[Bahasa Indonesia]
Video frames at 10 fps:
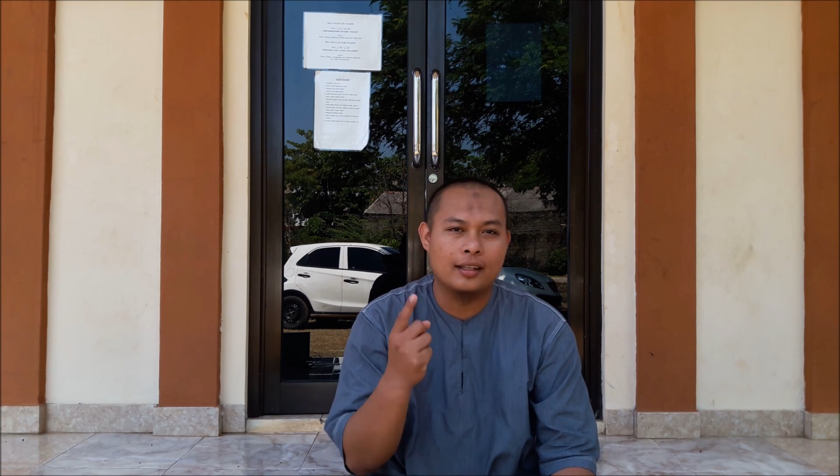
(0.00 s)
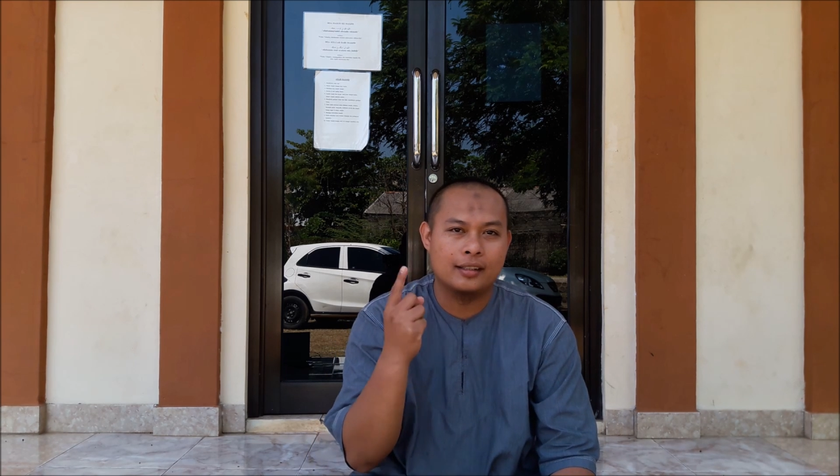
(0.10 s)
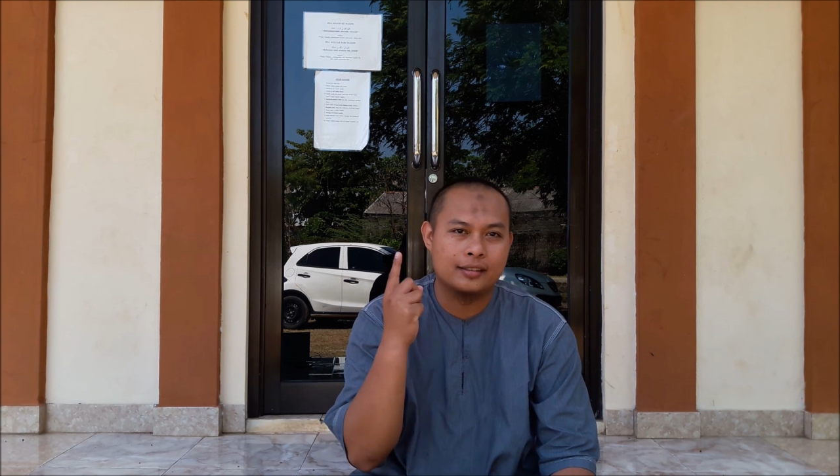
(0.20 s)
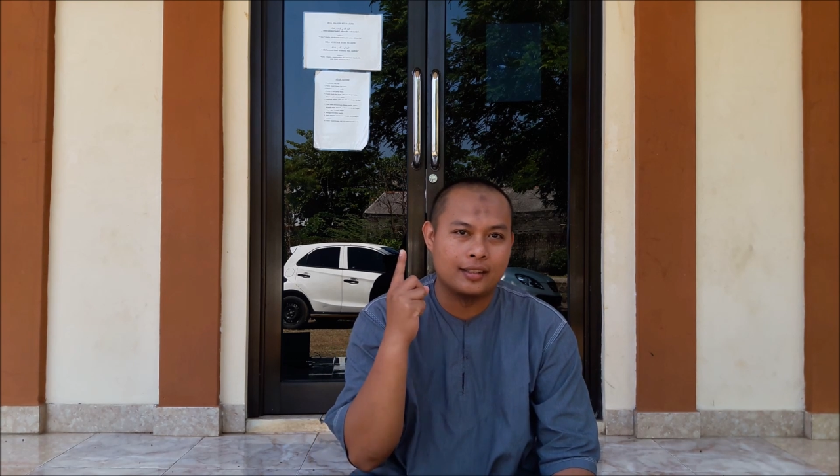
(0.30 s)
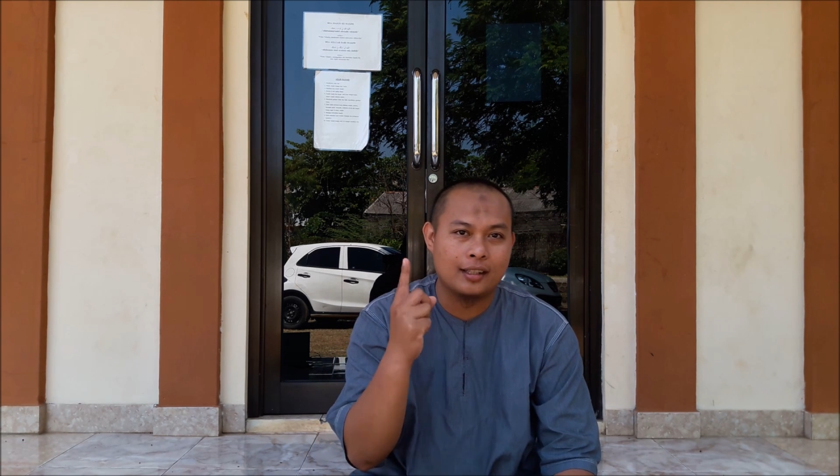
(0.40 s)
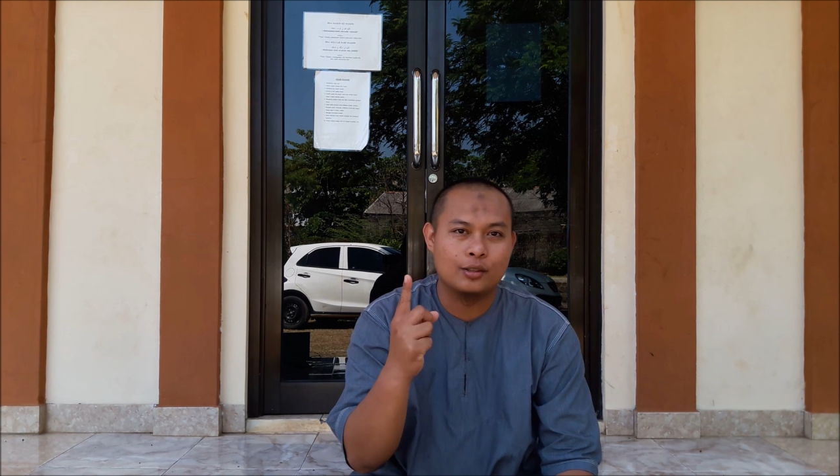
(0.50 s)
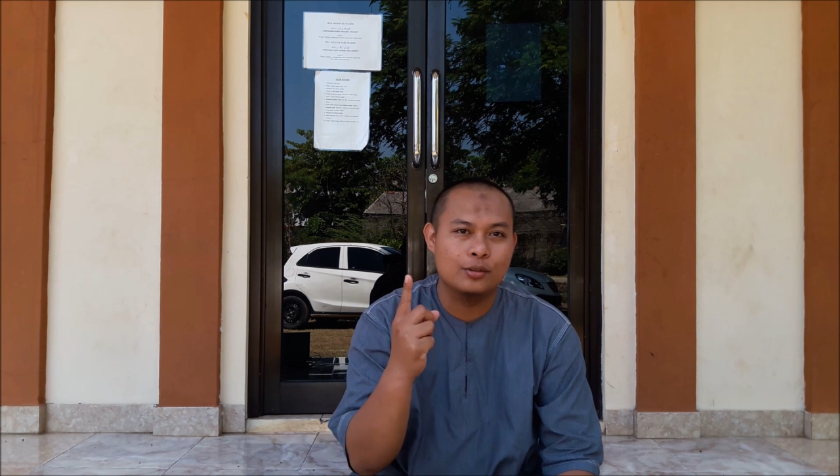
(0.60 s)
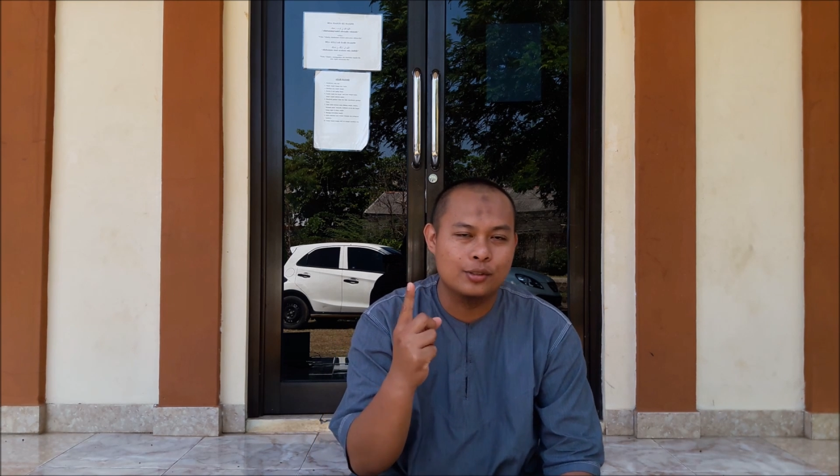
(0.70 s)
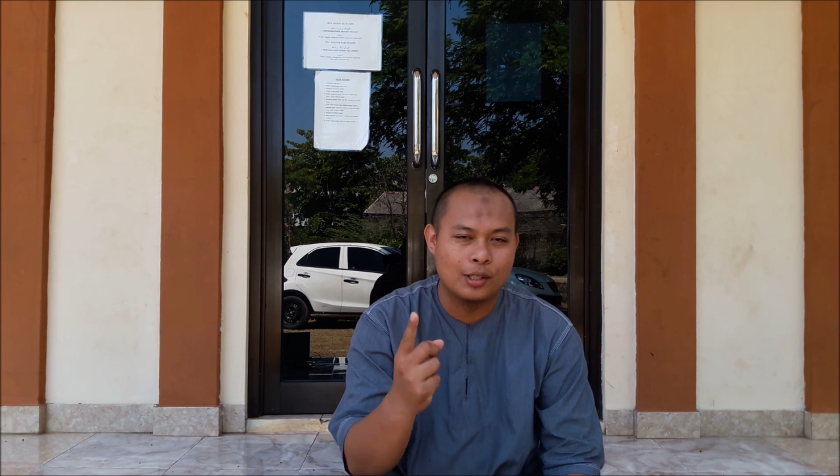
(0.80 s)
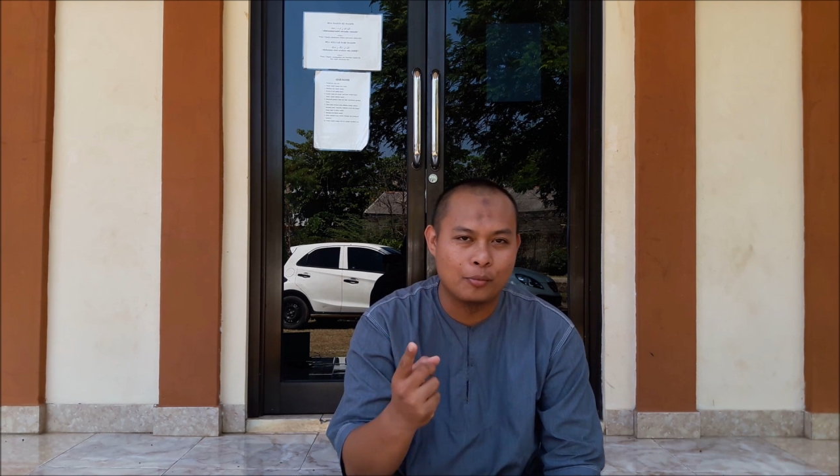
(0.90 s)
ayat 1
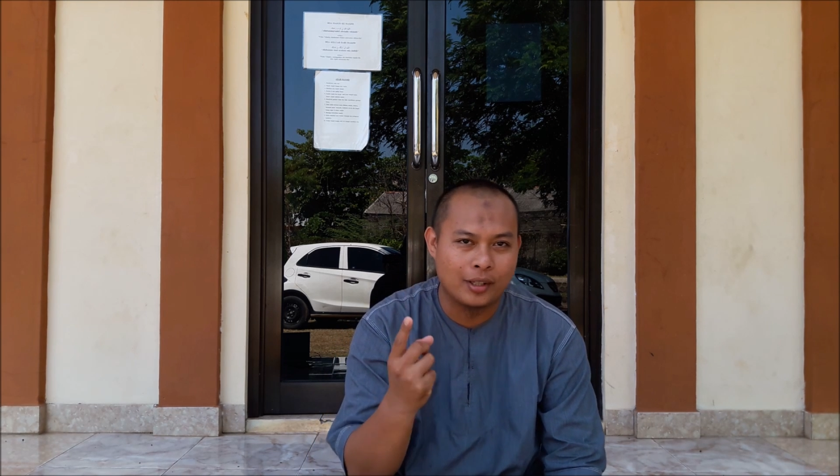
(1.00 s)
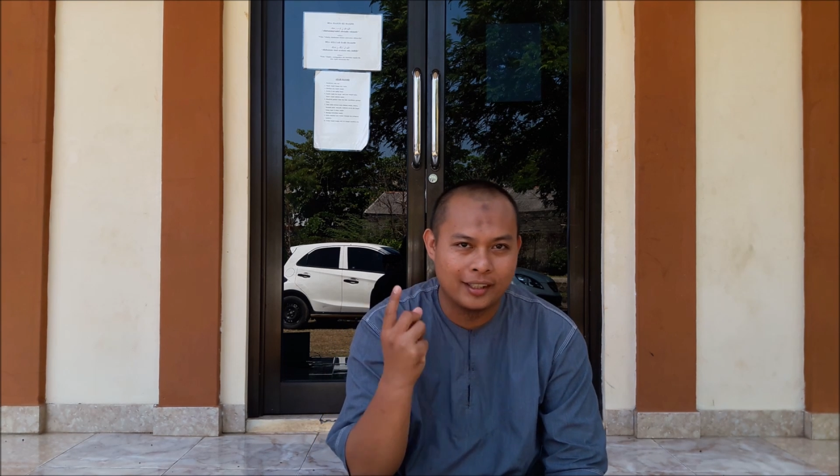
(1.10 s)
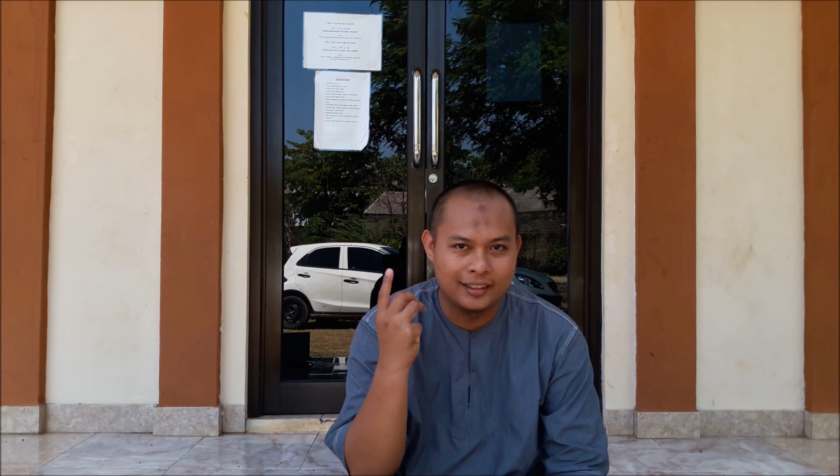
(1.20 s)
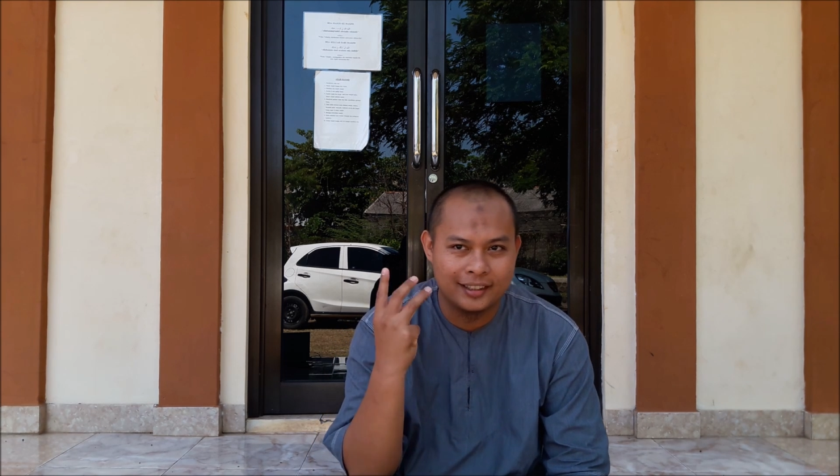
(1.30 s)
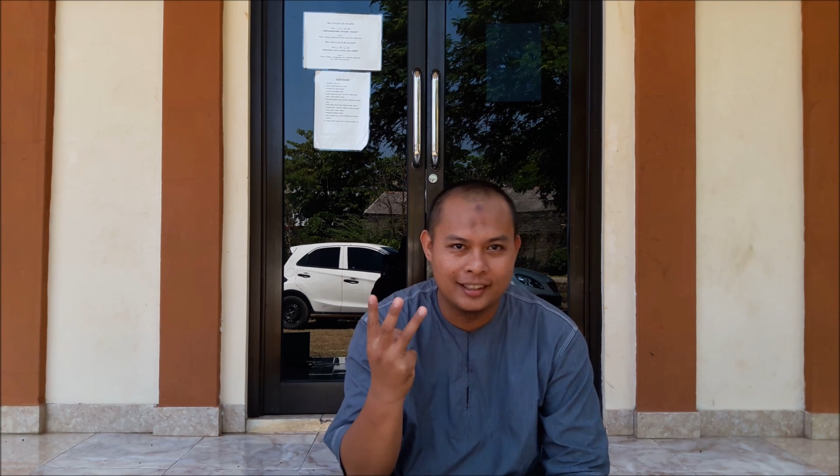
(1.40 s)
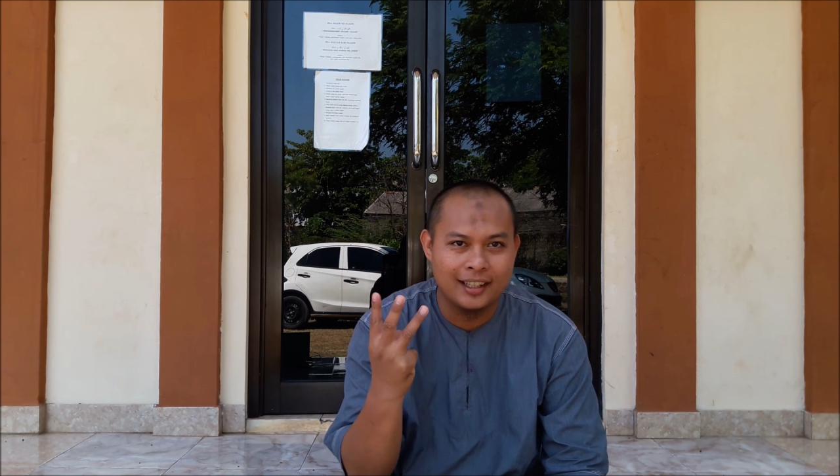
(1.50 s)
sampai ayat